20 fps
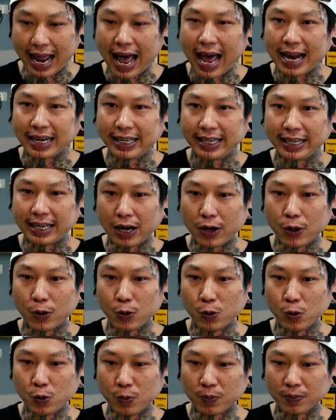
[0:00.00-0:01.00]
ร้านที่เขา
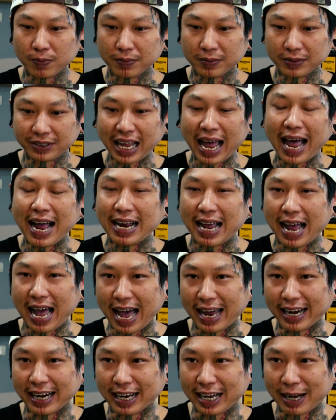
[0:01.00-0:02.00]
สร้าง
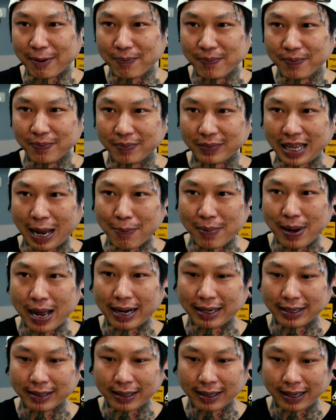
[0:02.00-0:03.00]
งานนะครับทำงา
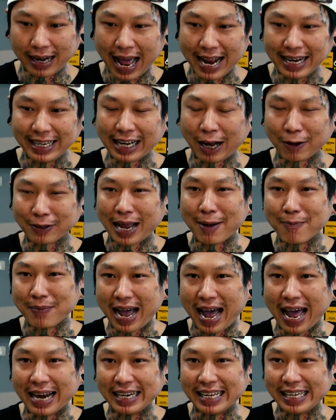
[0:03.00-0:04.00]
นร้านที่เขา
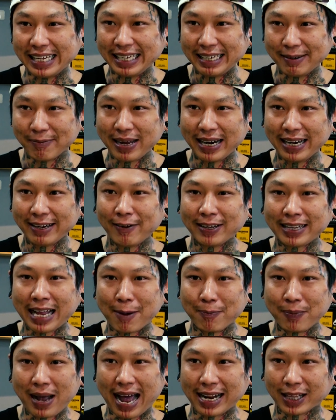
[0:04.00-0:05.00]
ทำงานดีไม่ได้ว่า
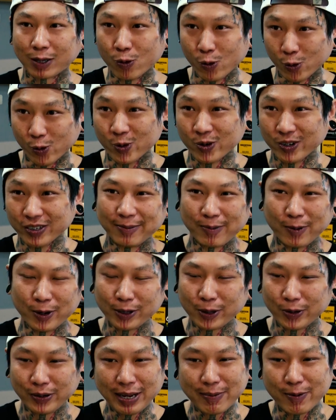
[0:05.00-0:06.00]
ทำงานถูกเพ
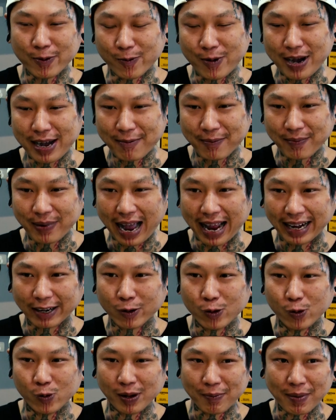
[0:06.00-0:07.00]
ราะตรงนี้ผมว่างาน
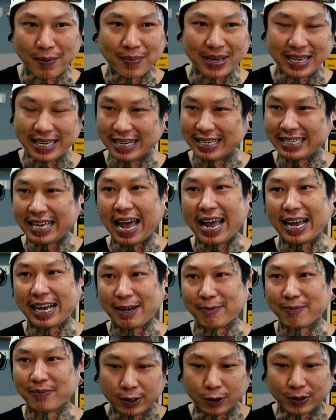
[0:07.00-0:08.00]
ถูกมันมีเยอะแยะค
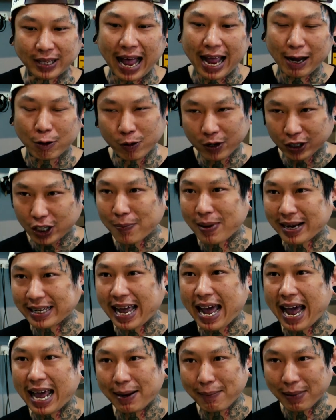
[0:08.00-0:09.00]
รับสุดท้ายคุณก็ต้องมา
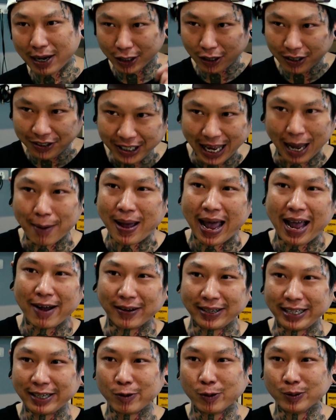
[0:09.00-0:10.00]
แก้แล้วมันก็ต้องเสียแพงก
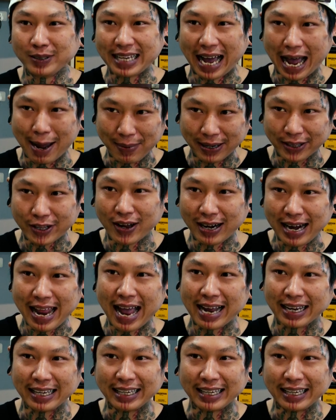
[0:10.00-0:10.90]
ว่าที่คุณจ่ายไปตอนแรก